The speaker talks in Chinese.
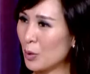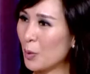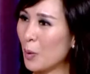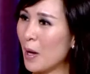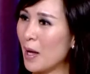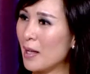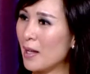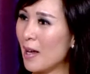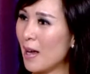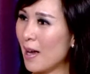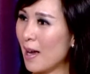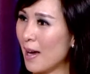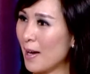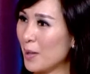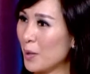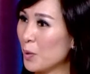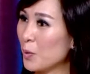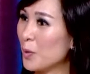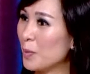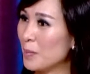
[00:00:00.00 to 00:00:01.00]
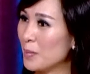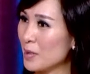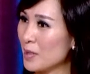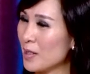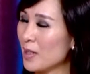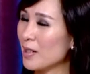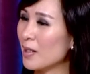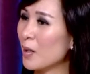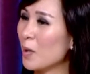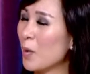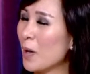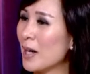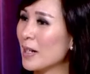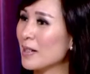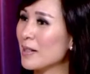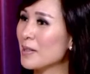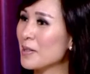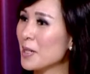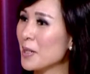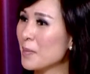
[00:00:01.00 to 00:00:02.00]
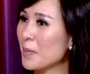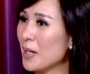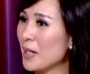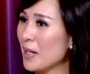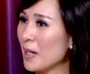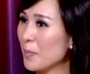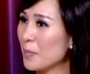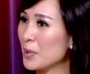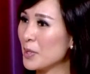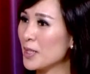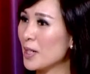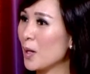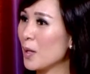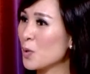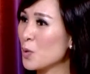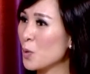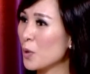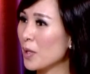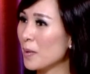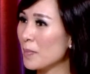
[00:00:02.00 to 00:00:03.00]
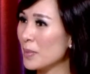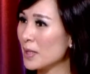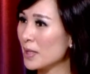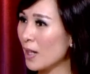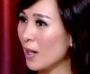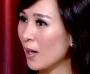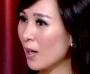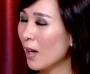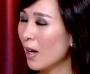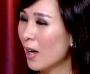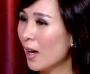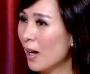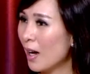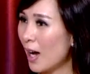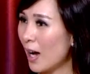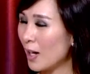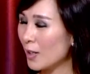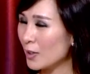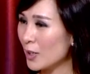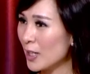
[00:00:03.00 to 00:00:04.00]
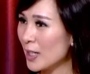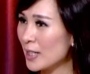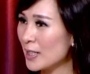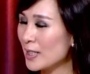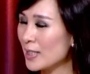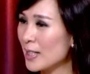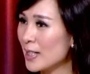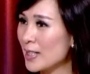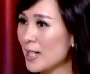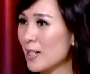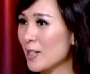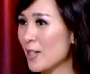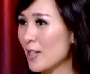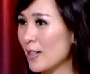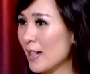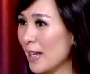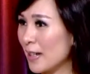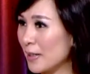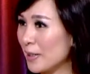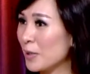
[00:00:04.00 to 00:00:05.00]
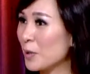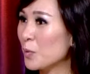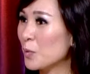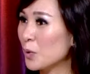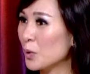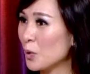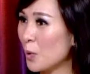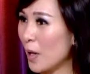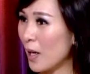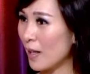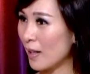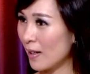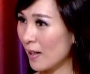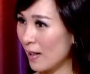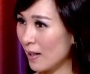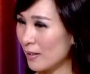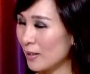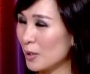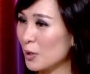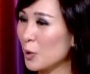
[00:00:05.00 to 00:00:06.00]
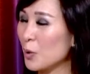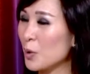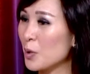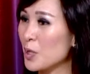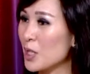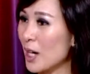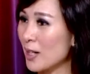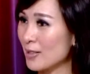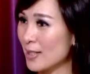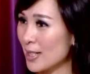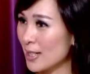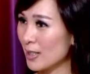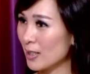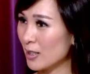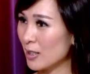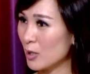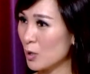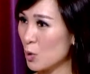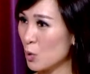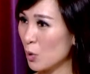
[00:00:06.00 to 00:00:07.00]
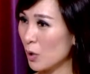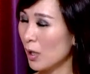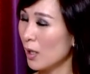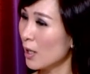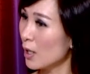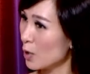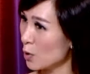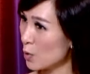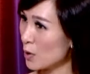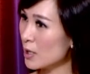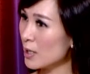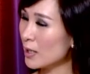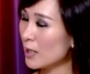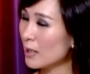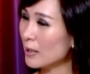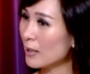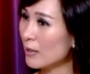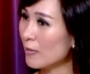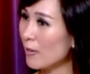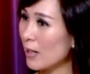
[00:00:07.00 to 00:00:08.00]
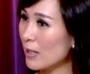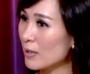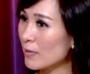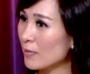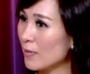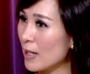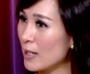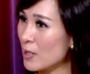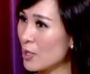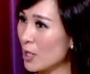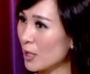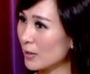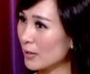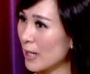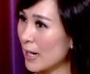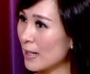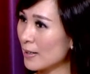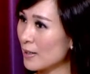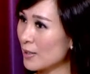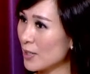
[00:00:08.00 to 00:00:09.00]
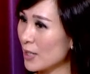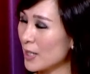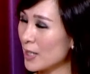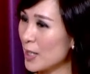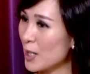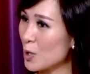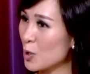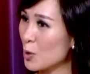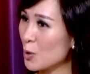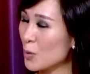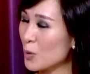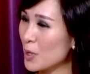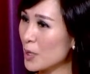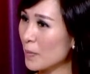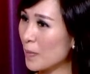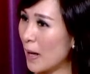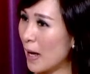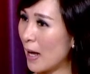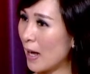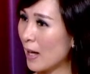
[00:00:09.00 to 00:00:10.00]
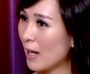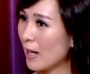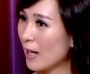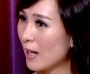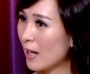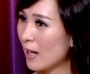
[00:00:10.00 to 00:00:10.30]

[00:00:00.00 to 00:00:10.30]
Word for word: 团啊，还有我们这个华人这边也比较做的比较好的一些，像陈乃妮的舞团啊，你都有长期的合作。是。最近刚刚完完成他的这个演出是吧？对对